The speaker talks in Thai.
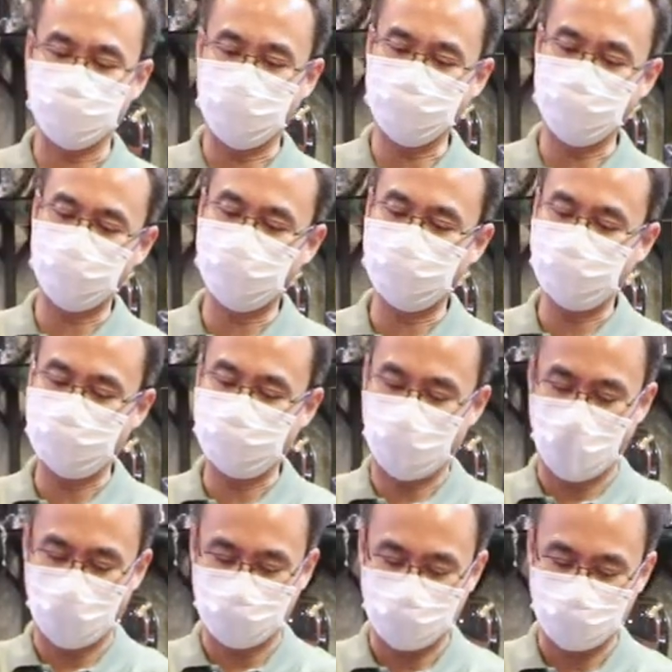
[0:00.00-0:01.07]
วนี้มันก็ดีอ
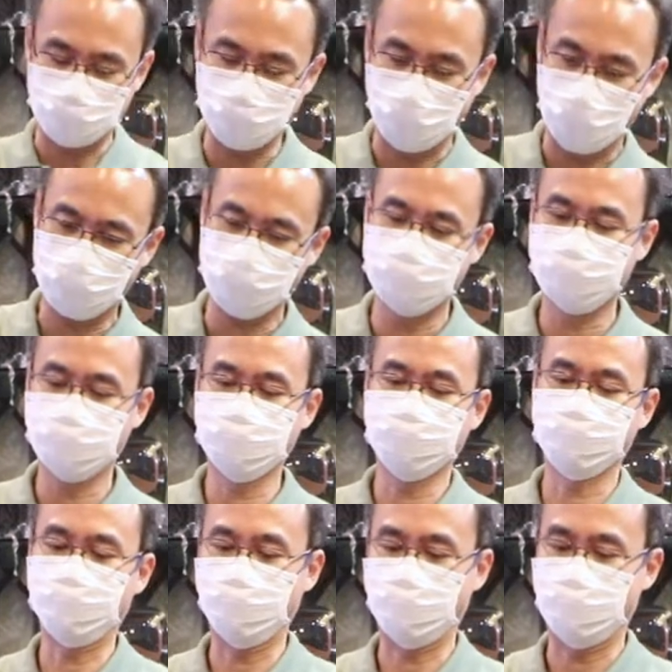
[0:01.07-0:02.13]
ย่างอะไรรู้ไหม
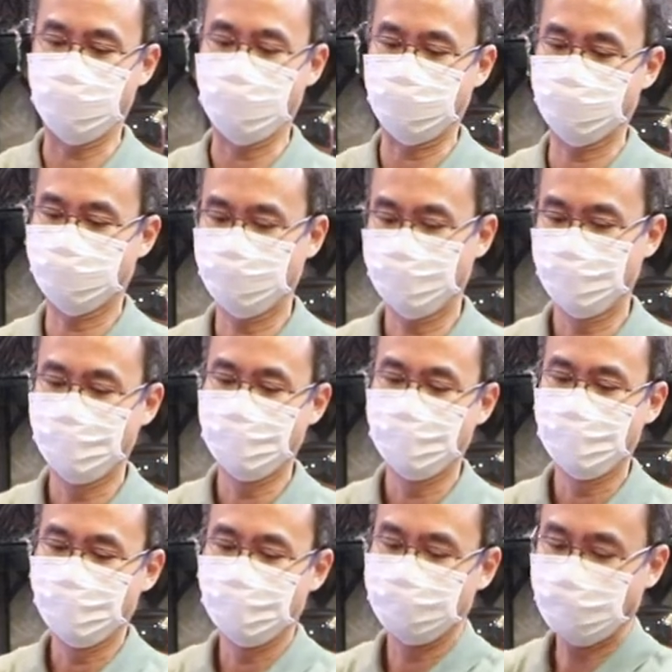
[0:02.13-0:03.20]
อ่า
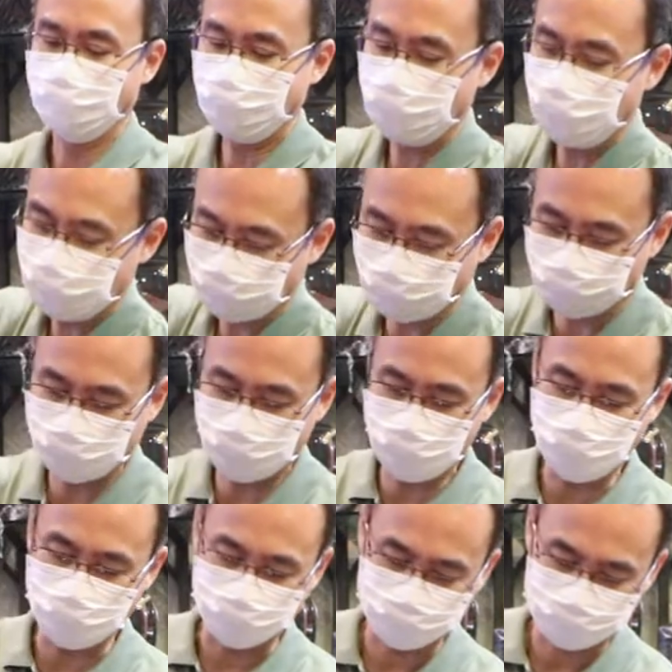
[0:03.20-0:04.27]
มันดีตรง
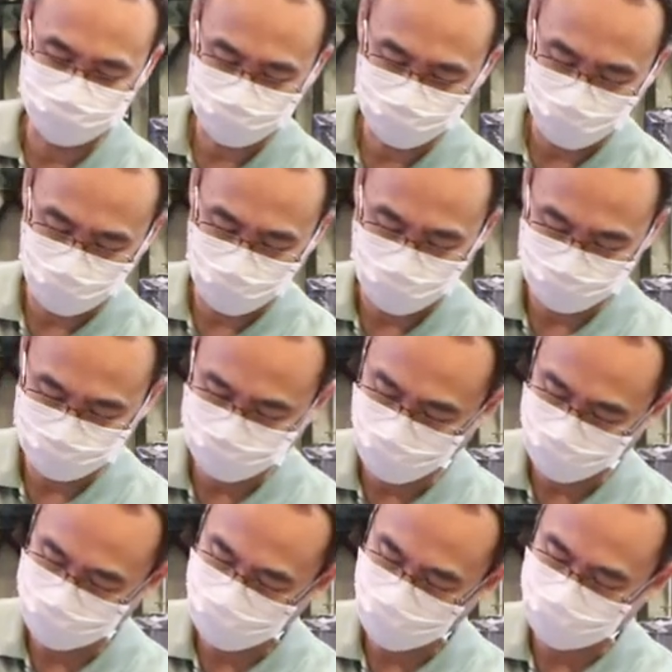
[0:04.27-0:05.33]
ที่เนี่ยครับ
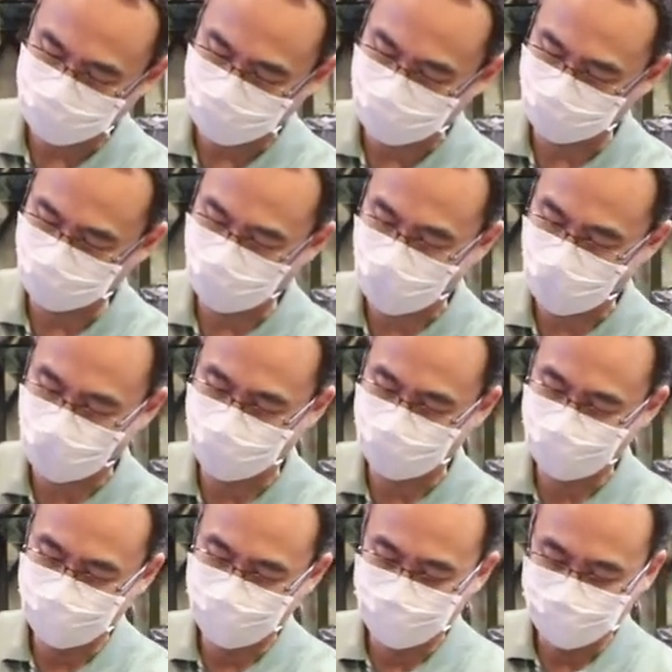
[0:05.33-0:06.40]
เพื่อนๆจะเห็นว่า
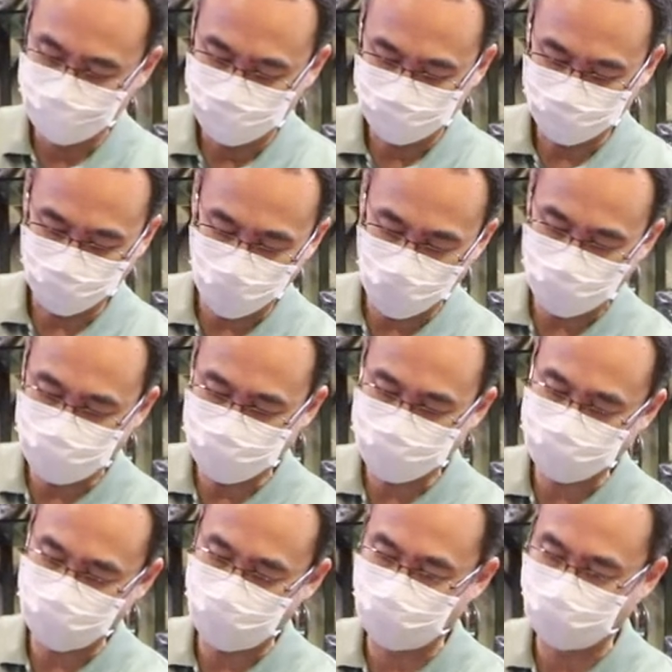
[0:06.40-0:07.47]
ตัวอิน
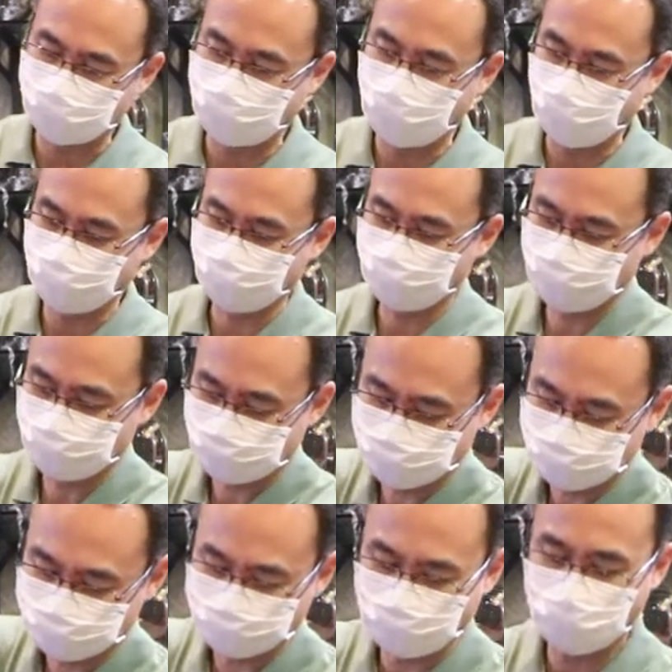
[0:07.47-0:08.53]
เสิร์ตเนี่ย
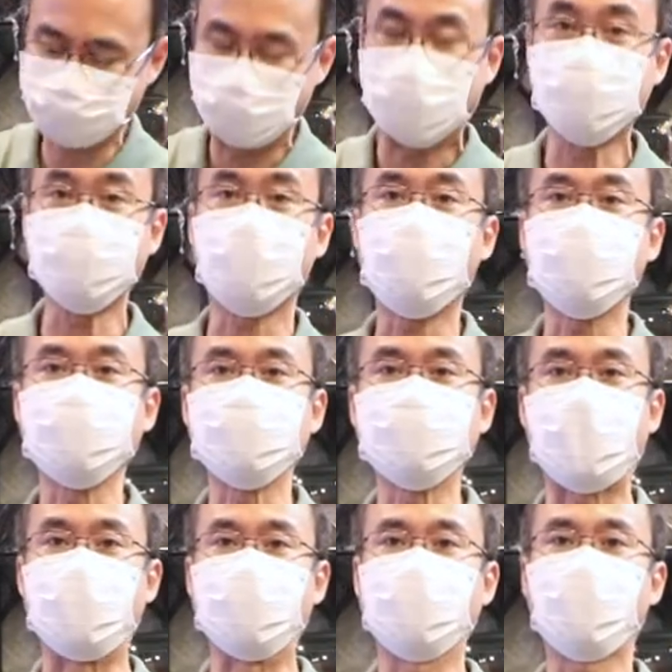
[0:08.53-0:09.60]
มันเป็นช่อง
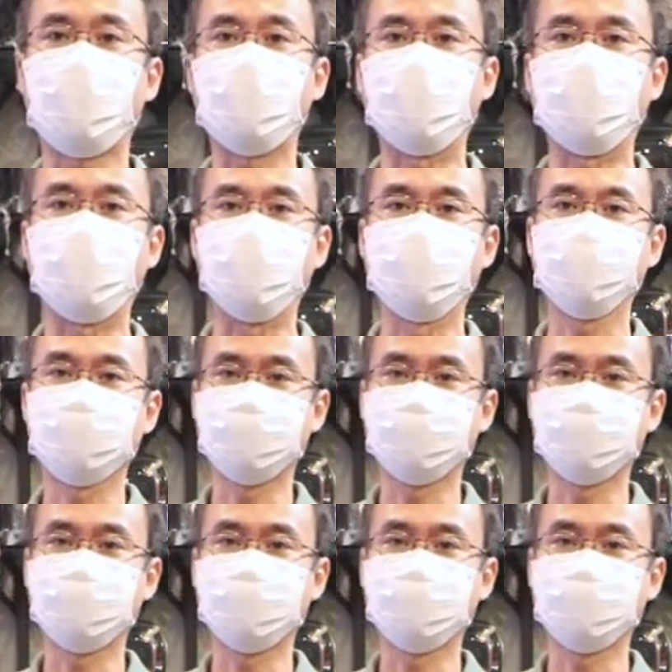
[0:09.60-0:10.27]
ใส่กล้องให้เลย